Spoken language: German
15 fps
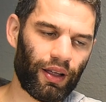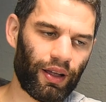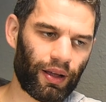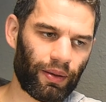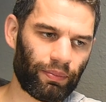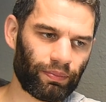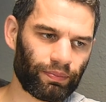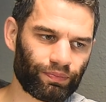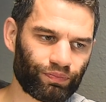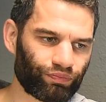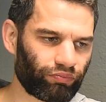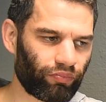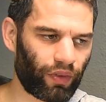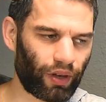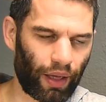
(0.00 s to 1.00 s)
Ähm,
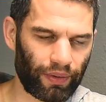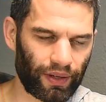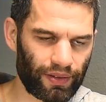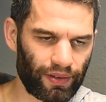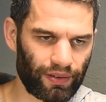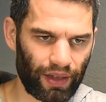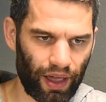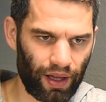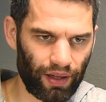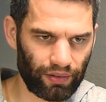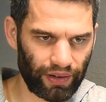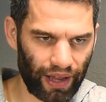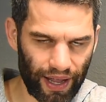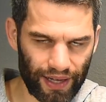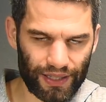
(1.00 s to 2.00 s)
ja, das ist der,
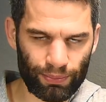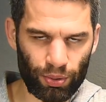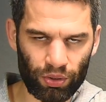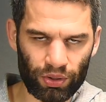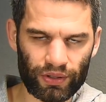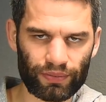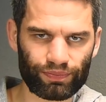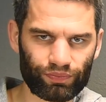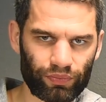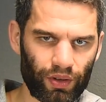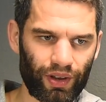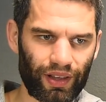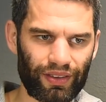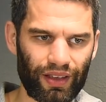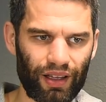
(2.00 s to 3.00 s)
der erste Punkt,
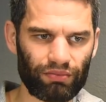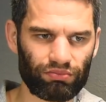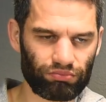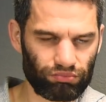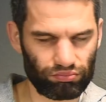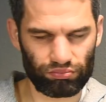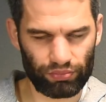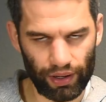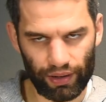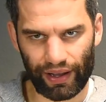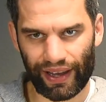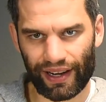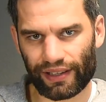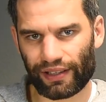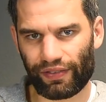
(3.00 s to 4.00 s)
dass da ne,
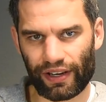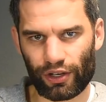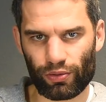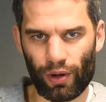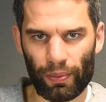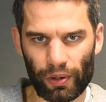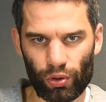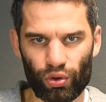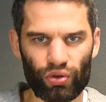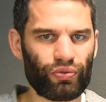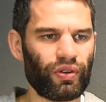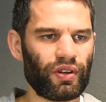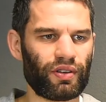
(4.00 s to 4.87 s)
relativ wenig überhaupt gelöst